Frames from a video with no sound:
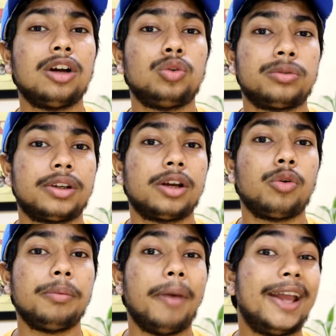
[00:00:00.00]
का दूसरे
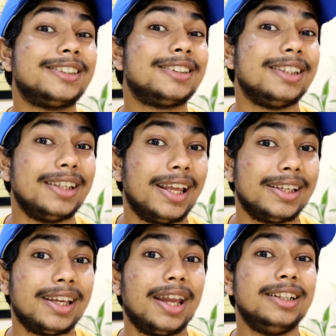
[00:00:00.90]
कोई बाइक्स
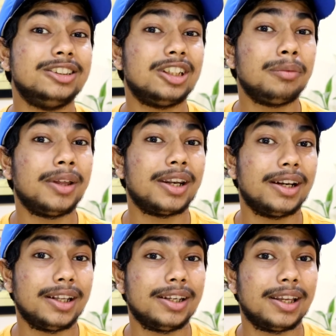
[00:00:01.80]
नहीं है इंजन भी
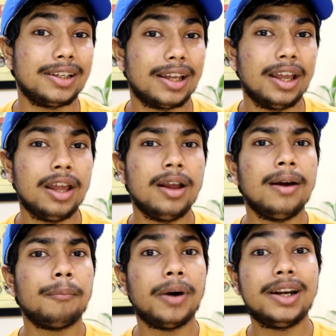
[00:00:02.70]
रेडी नहीं है
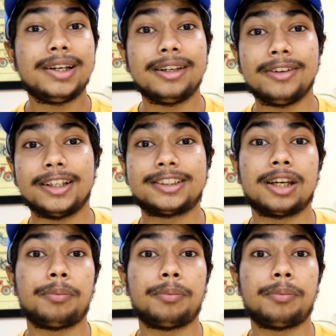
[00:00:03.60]
पर टी के